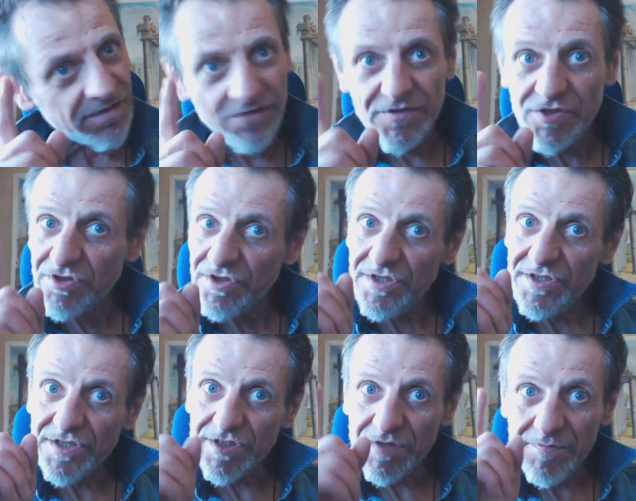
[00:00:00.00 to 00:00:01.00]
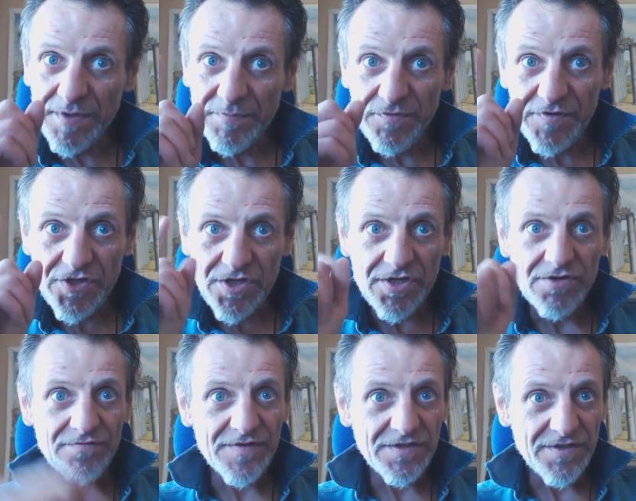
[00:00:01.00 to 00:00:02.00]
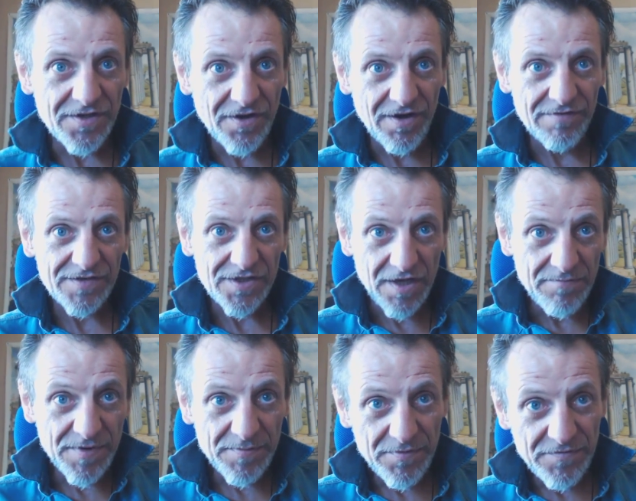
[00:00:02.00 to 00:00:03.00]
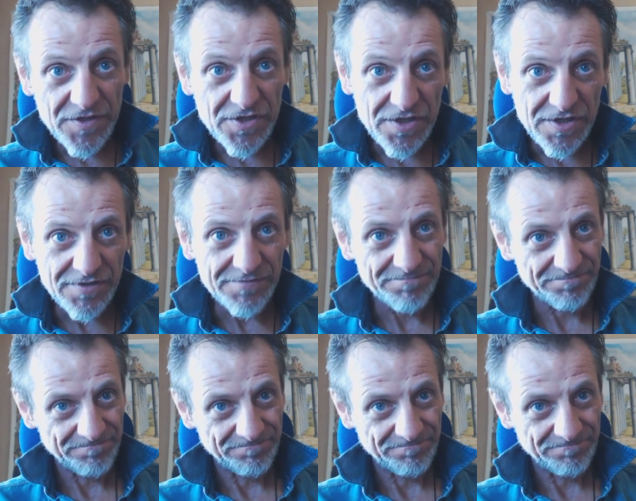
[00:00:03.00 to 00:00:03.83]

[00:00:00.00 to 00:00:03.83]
si avvicina, sempre più vicino il 29, sempre più vicino.